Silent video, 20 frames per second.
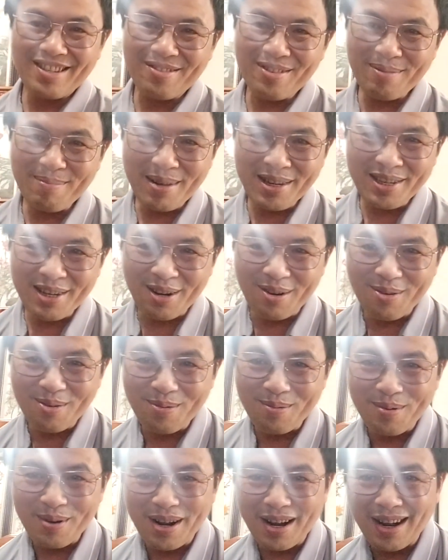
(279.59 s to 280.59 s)
nghị quyết
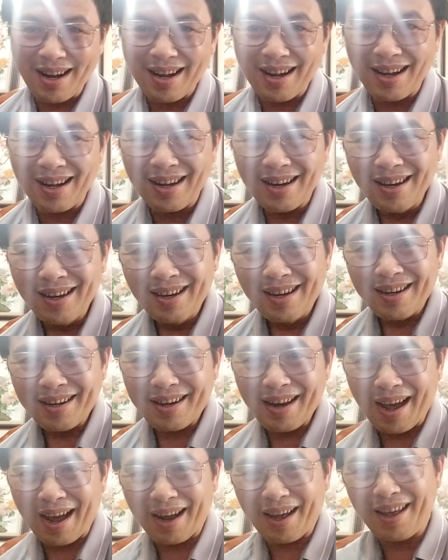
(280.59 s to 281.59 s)
36 của
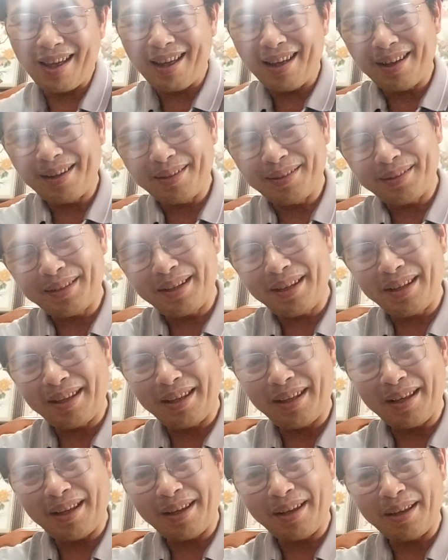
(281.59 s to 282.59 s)
đảng ấy
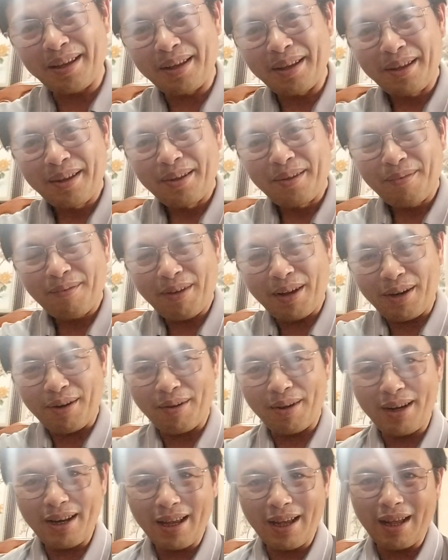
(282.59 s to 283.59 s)
thì phải
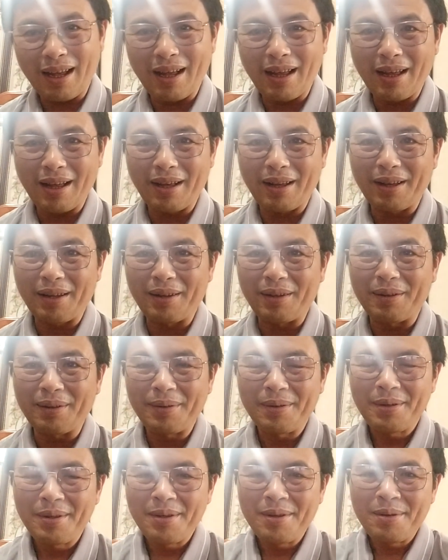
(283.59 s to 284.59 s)
nói là
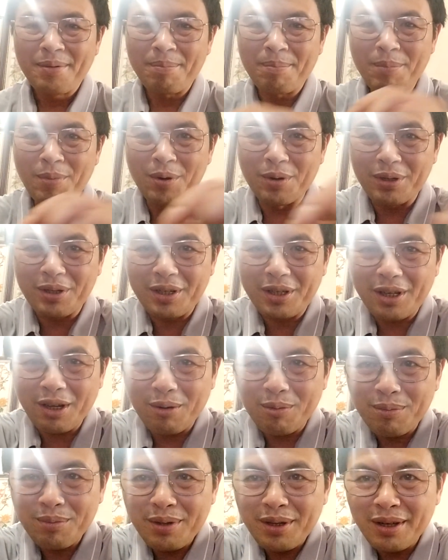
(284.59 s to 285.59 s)
một
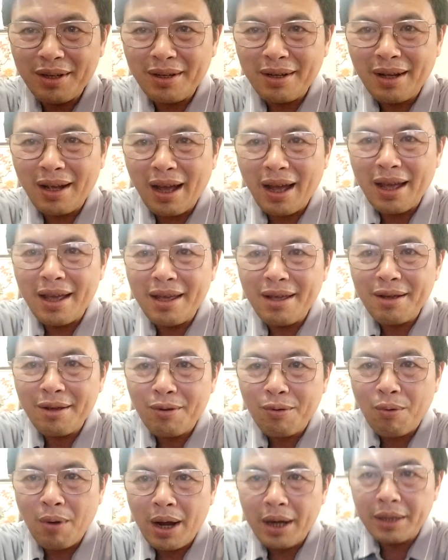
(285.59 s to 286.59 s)
trong những cái
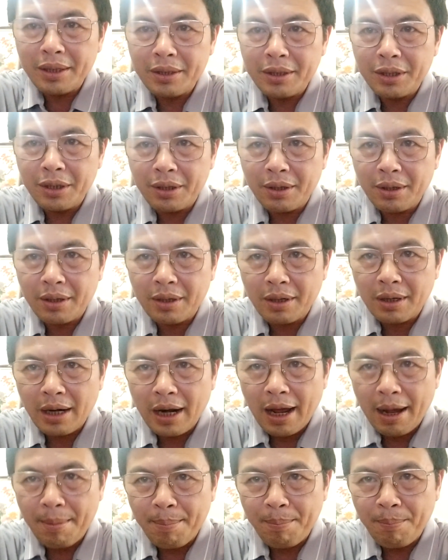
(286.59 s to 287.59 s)
quan chức
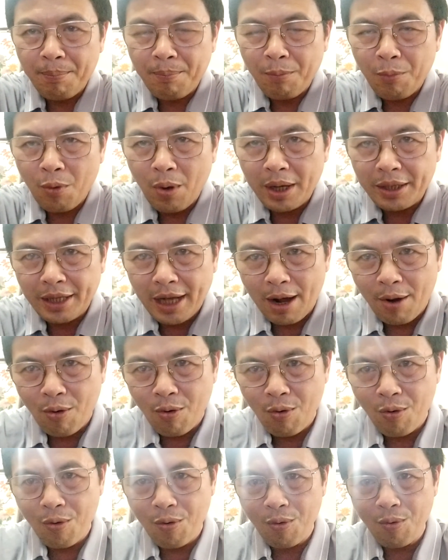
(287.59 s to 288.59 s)
làm ngoại
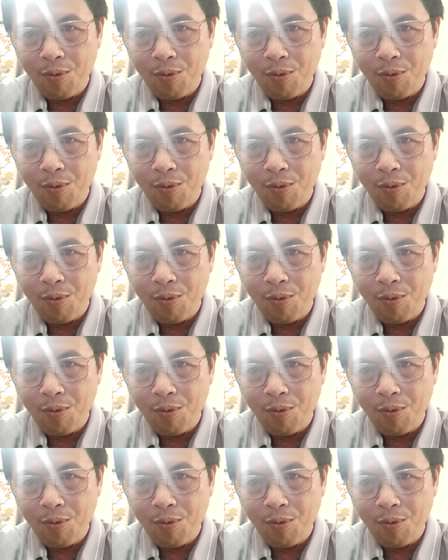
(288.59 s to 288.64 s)
giao